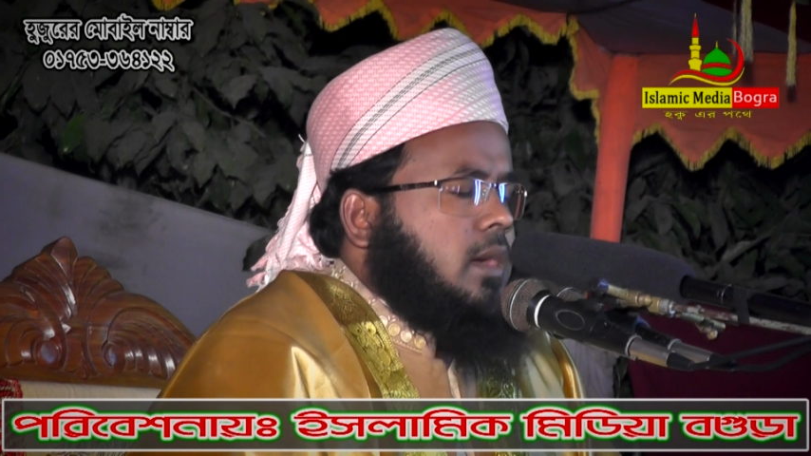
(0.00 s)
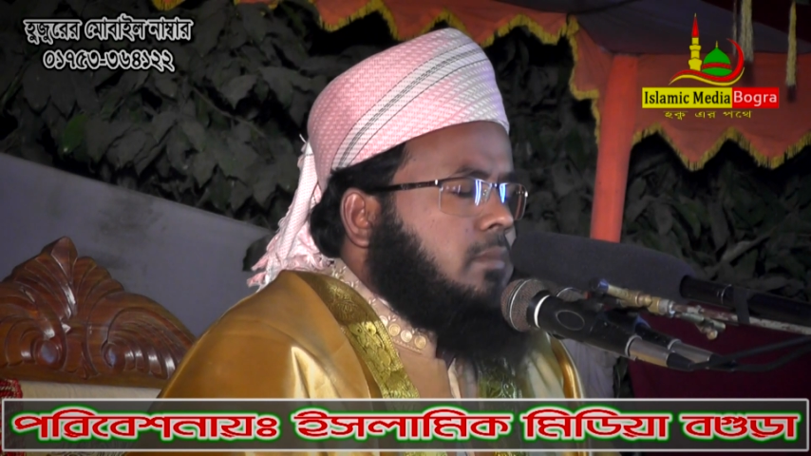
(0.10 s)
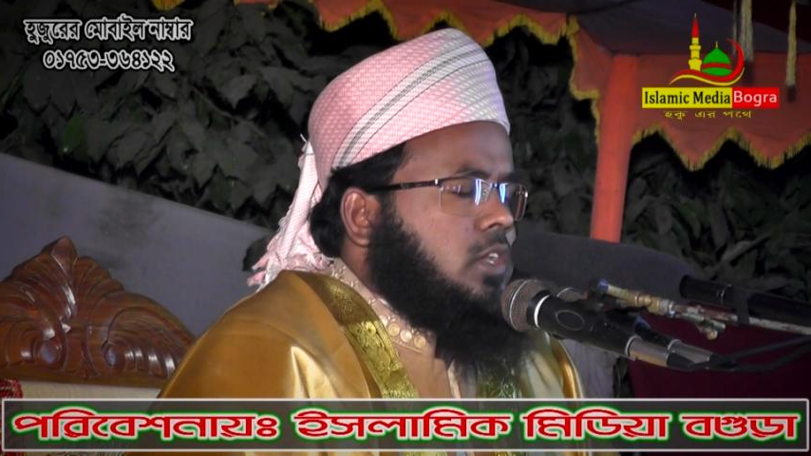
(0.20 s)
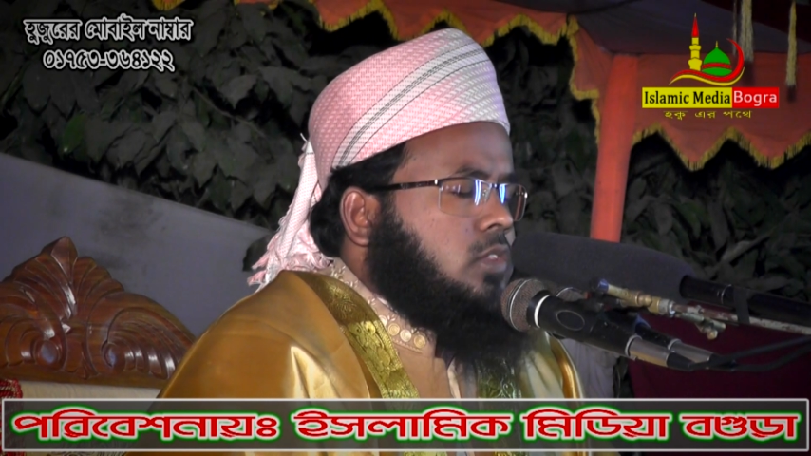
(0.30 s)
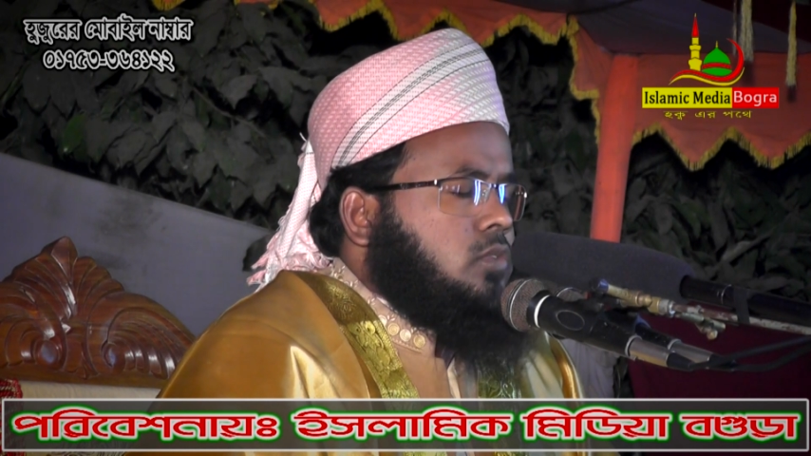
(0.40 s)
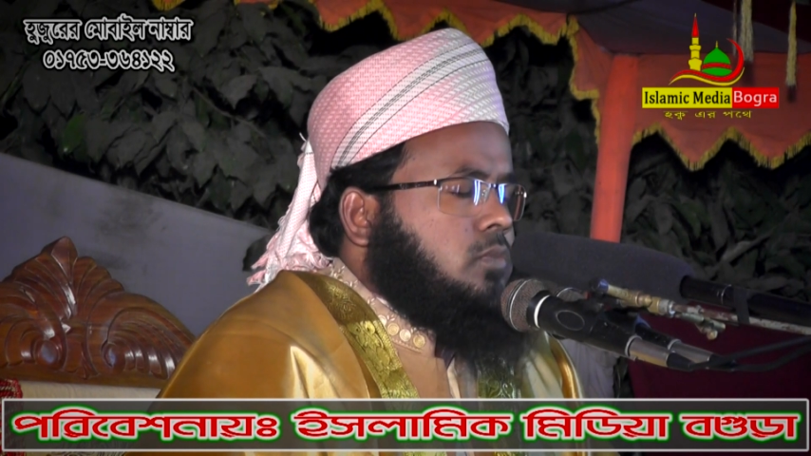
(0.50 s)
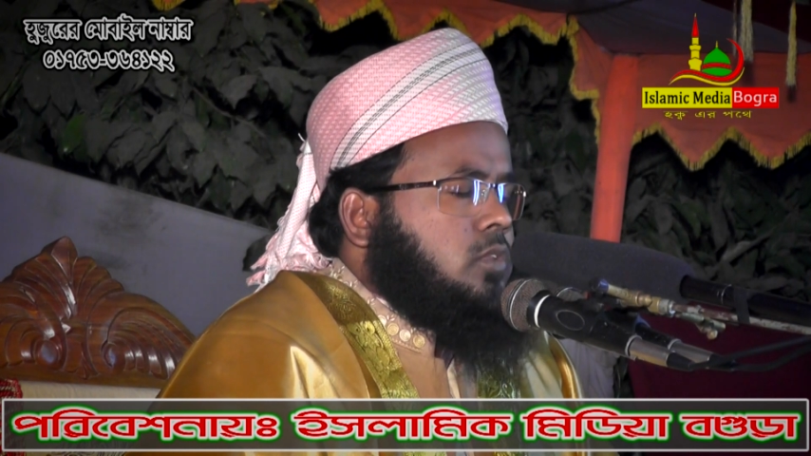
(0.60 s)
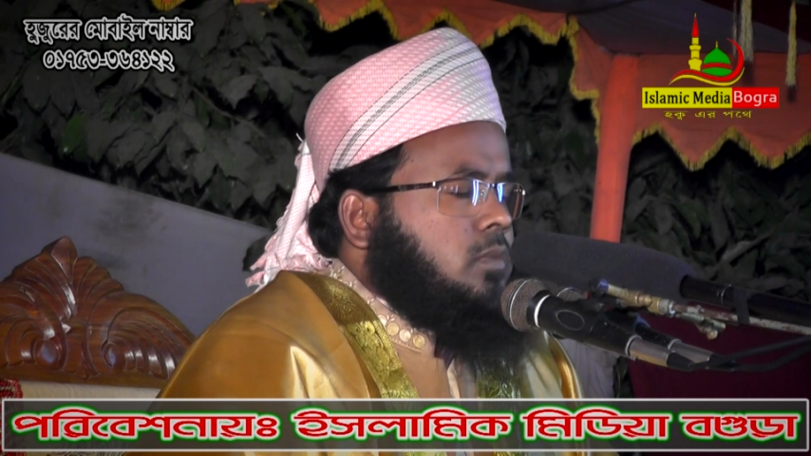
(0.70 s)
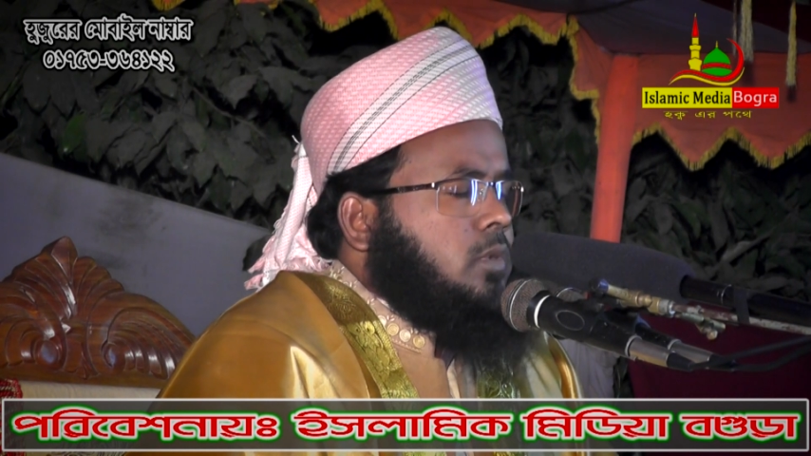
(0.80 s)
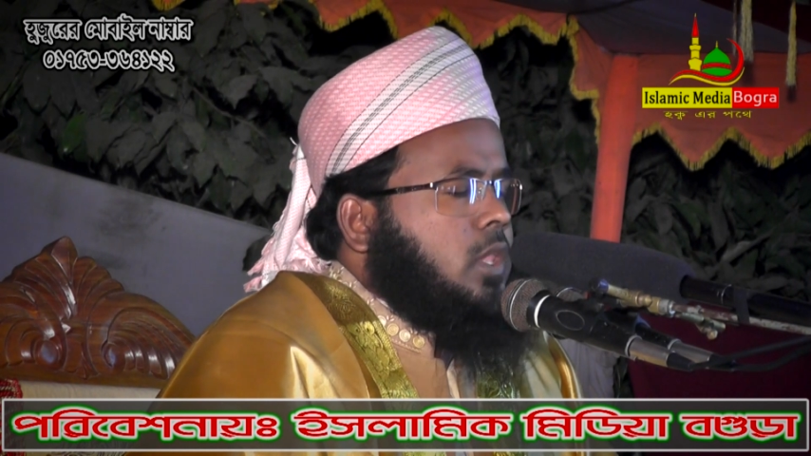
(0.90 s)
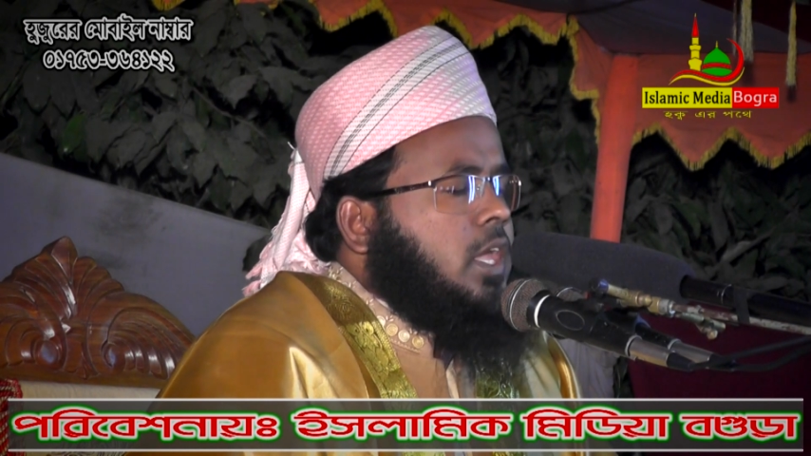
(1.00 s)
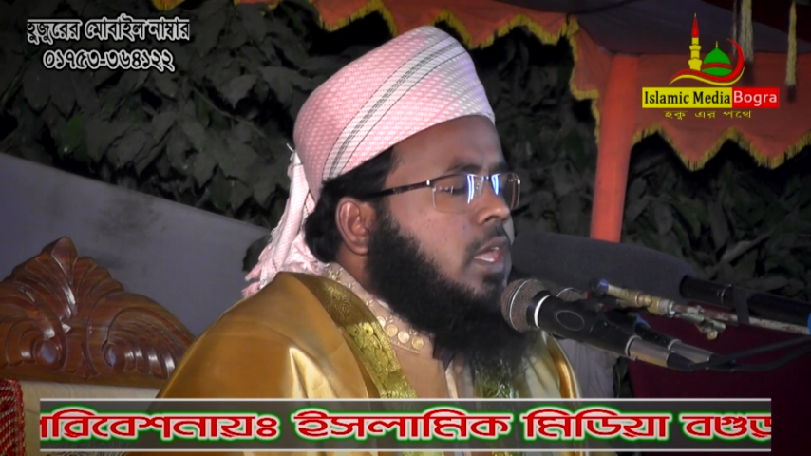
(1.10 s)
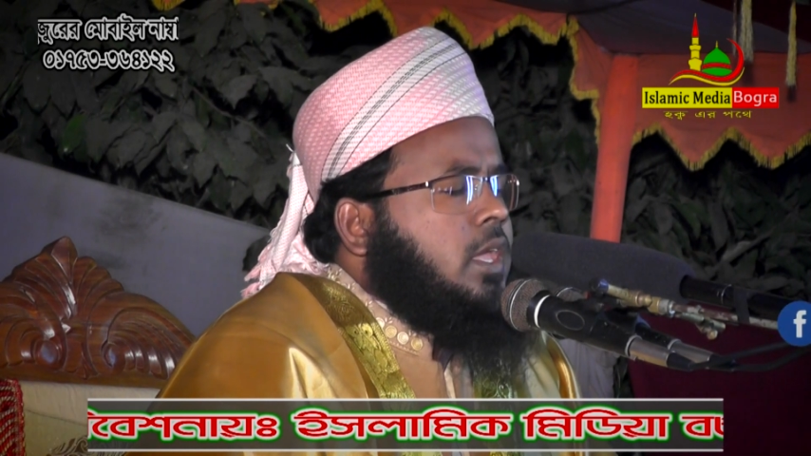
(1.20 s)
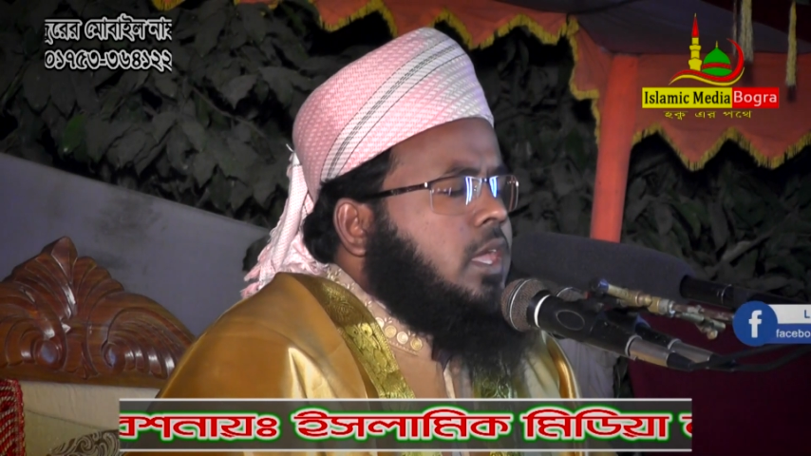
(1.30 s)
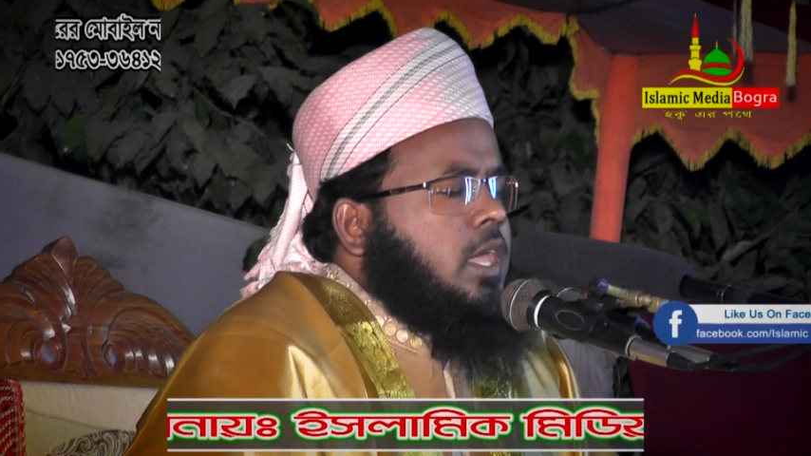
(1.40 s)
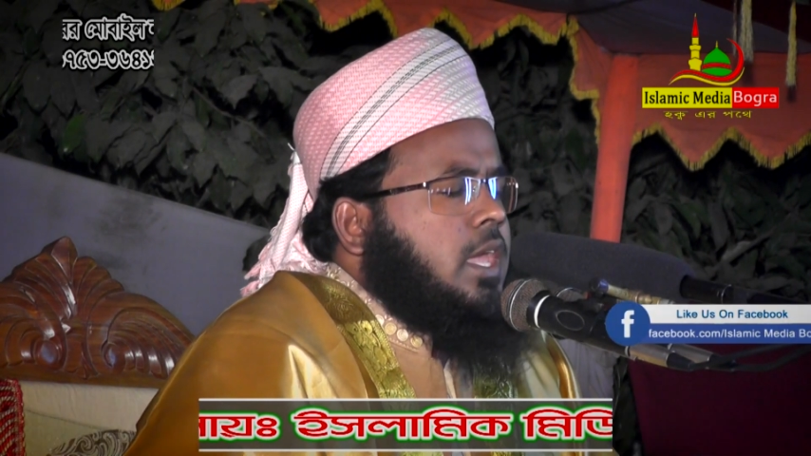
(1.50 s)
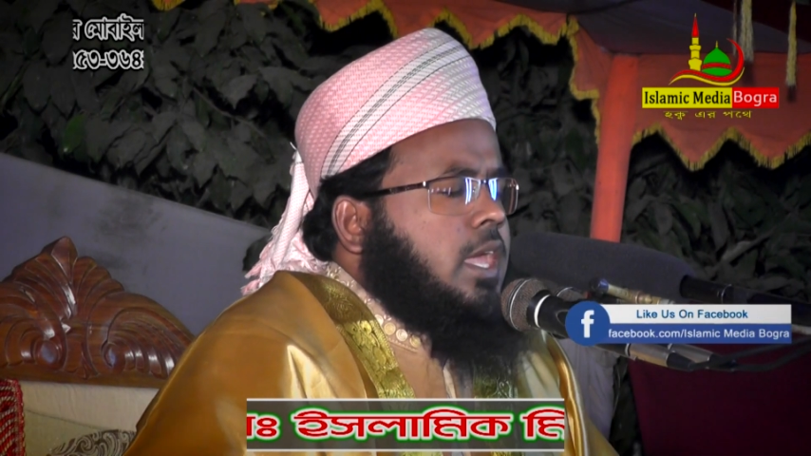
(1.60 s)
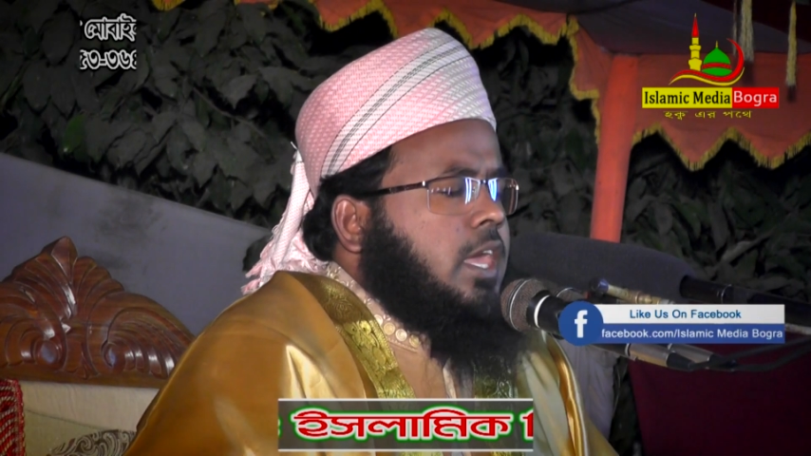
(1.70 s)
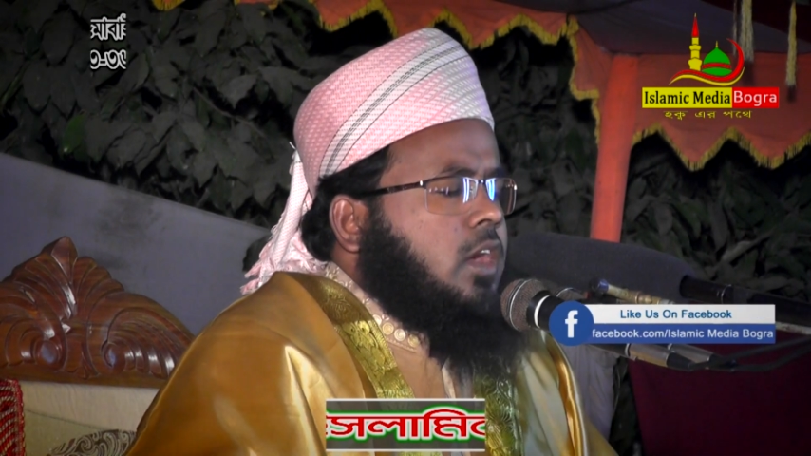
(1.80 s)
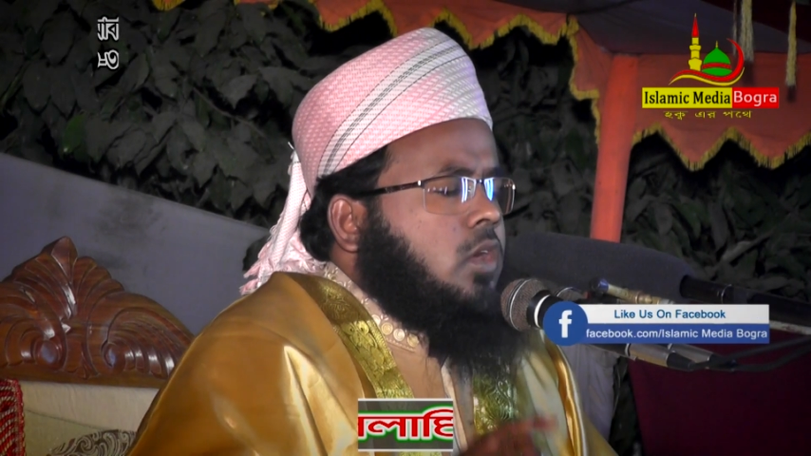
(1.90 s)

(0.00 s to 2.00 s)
আমার তো মন বলে এক